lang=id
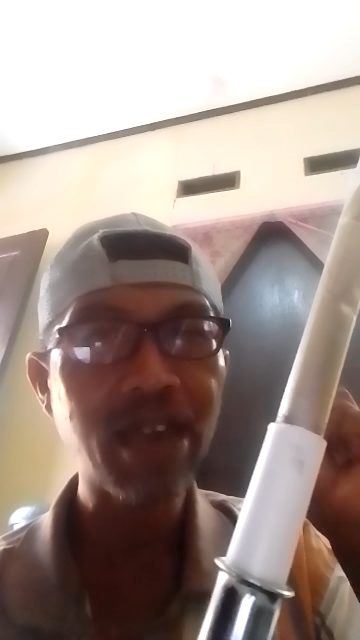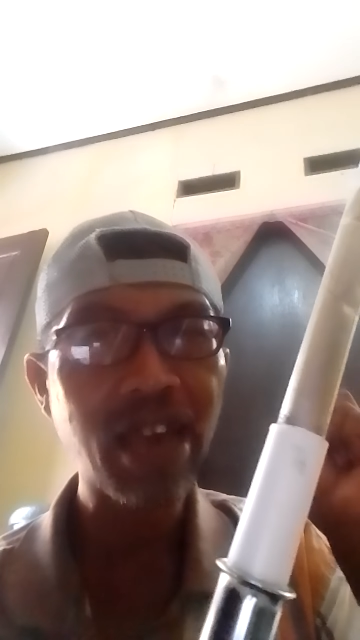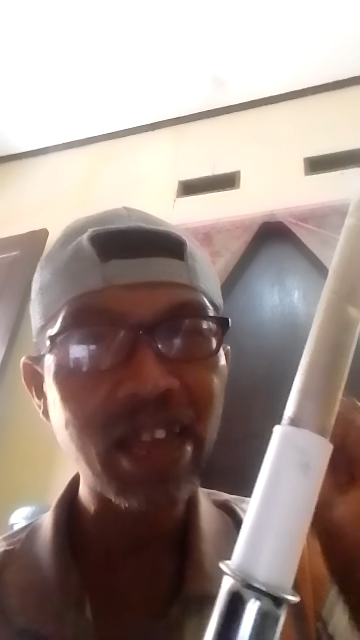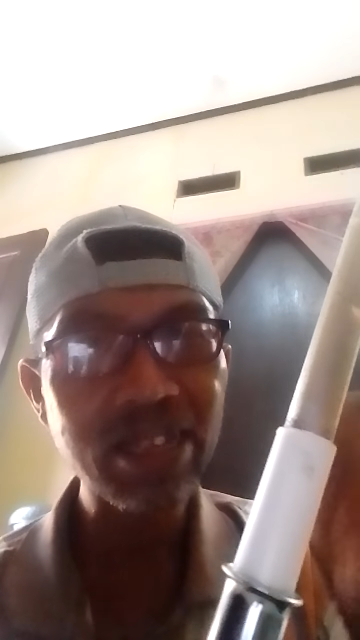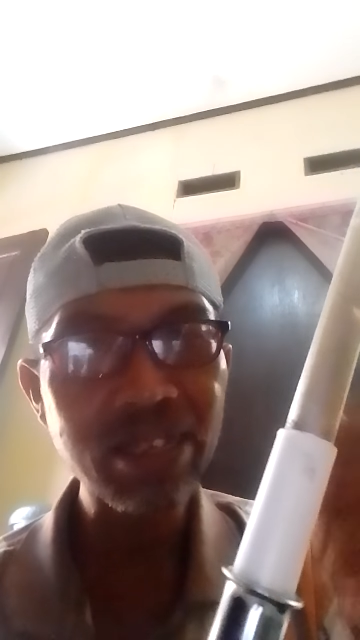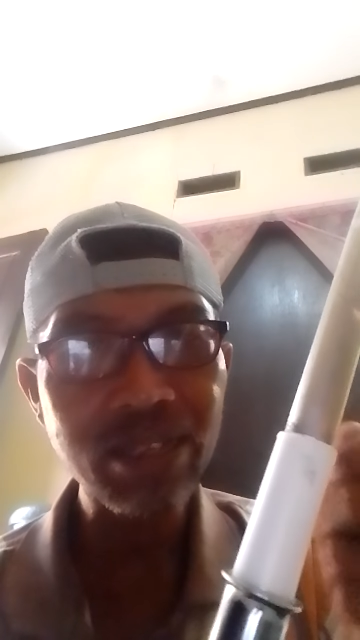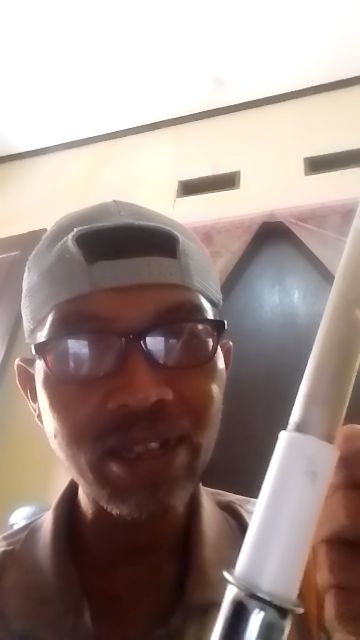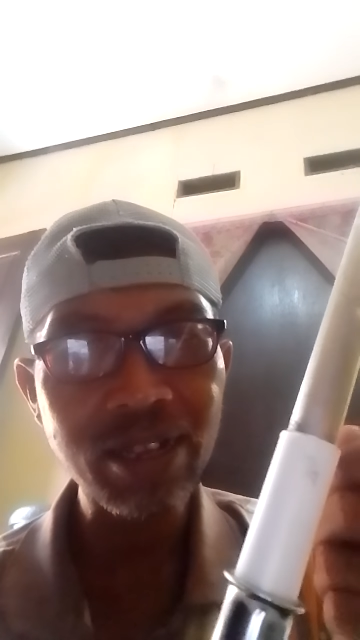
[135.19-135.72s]

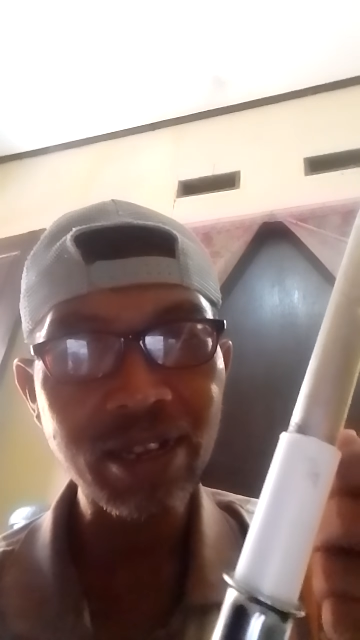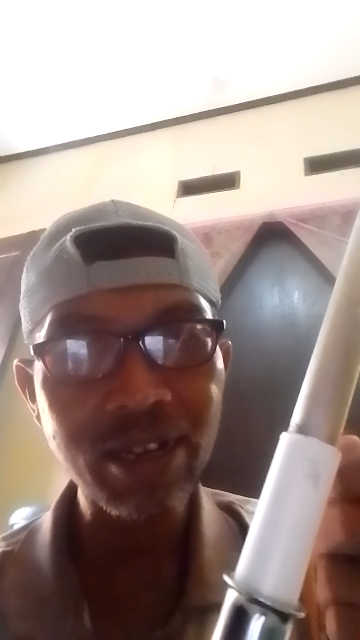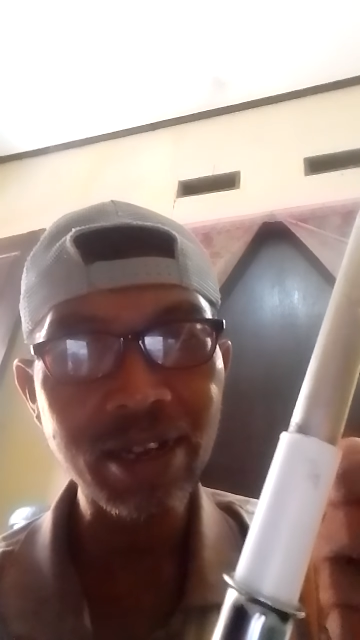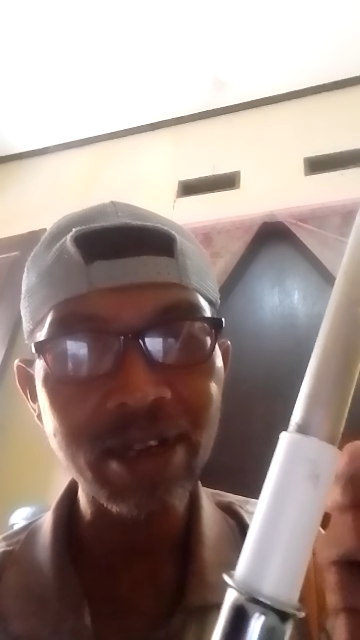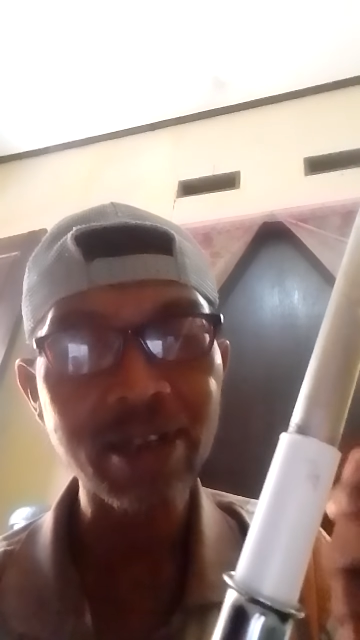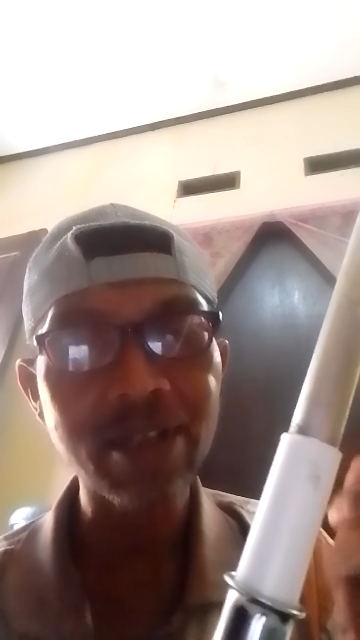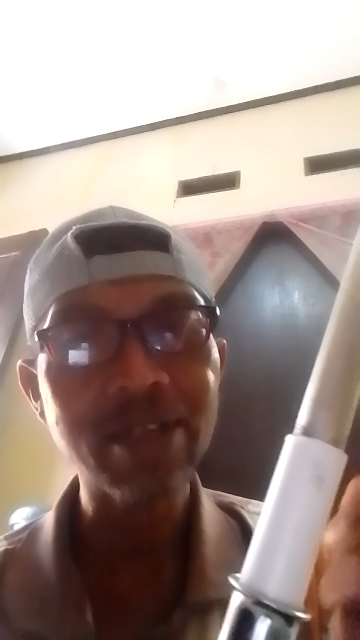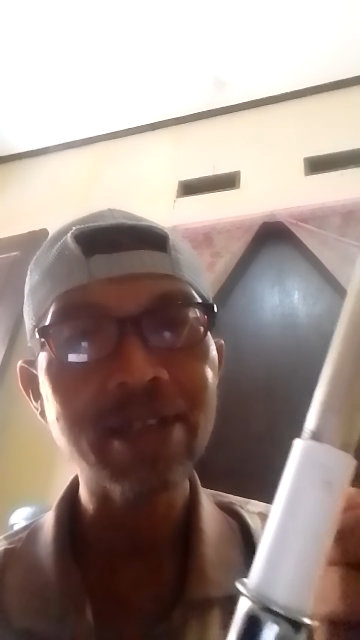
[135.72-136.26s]

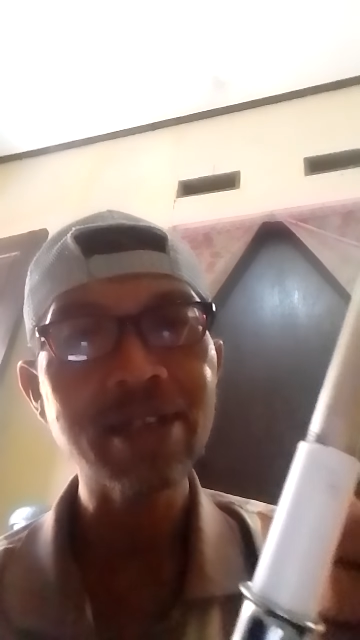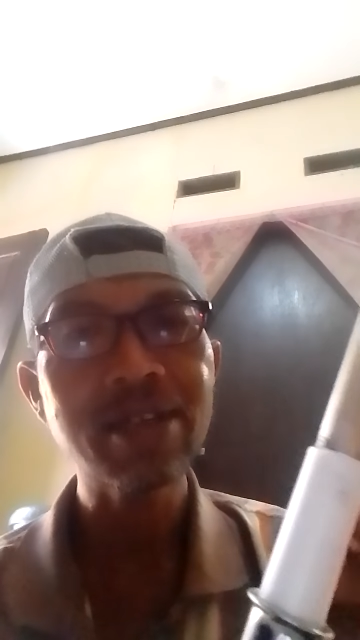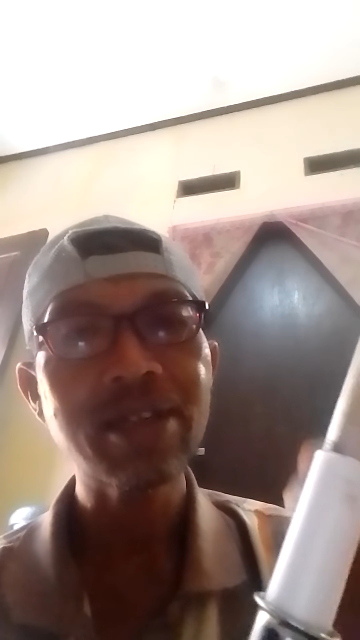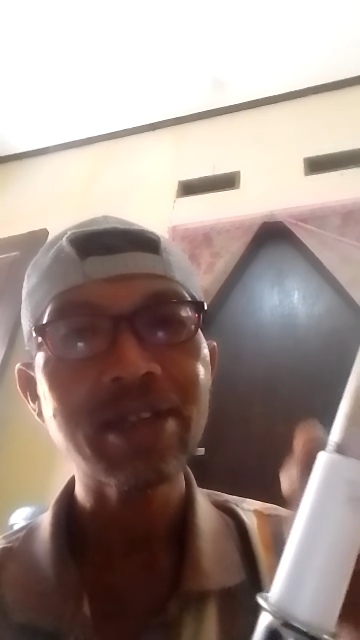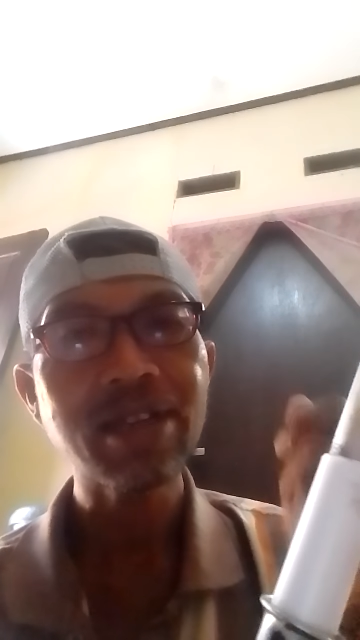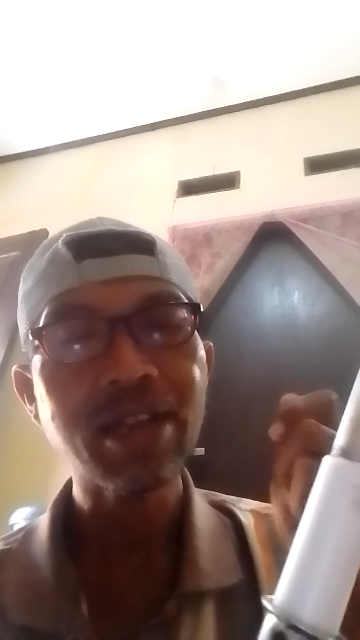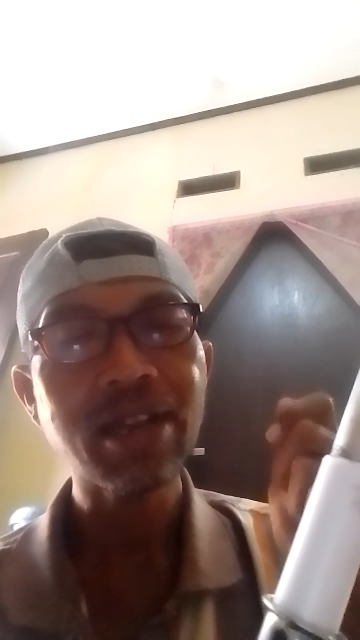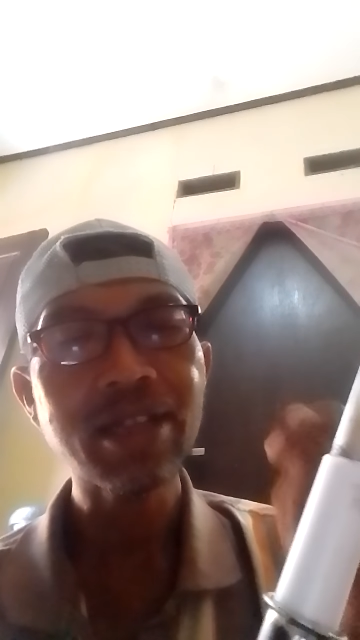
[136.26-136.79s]
Hessler
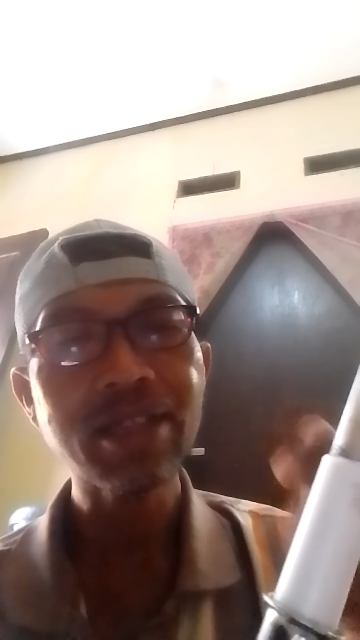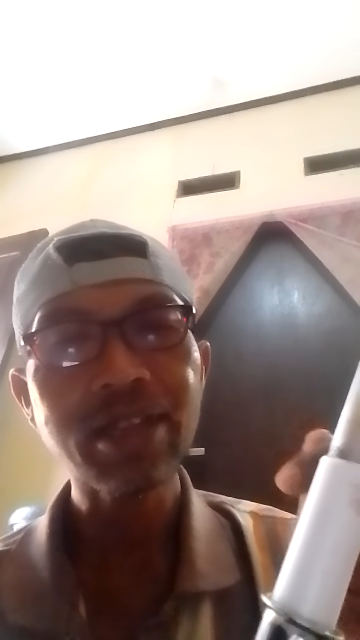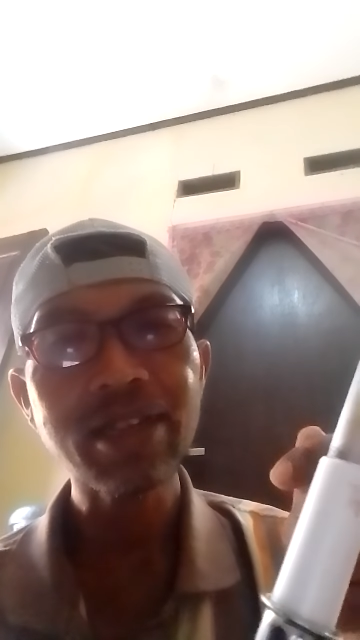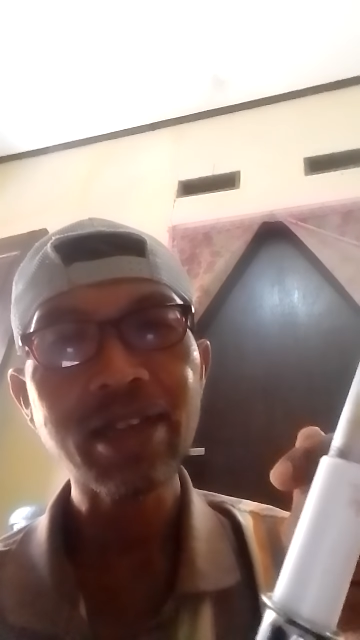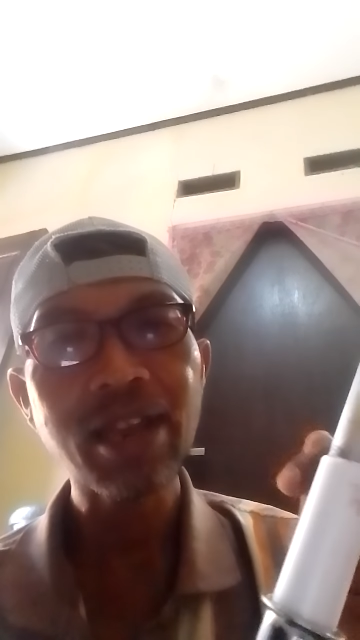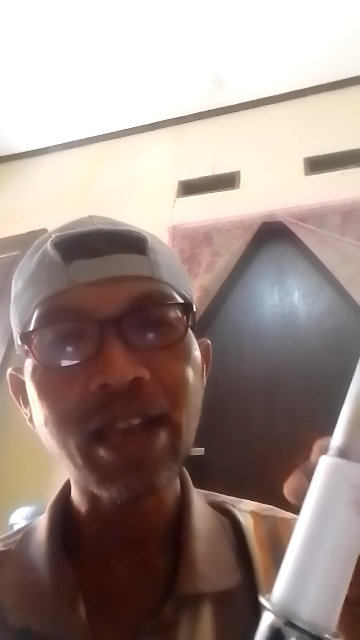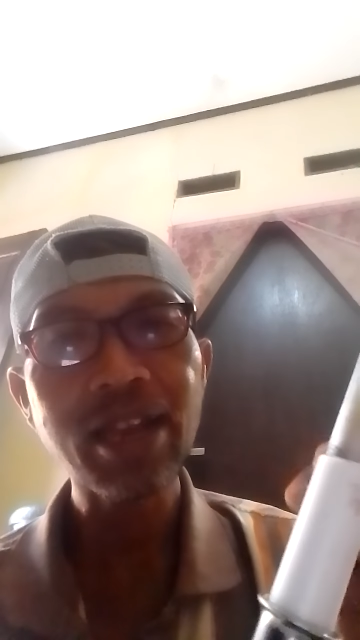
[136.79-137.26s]
dan anten yang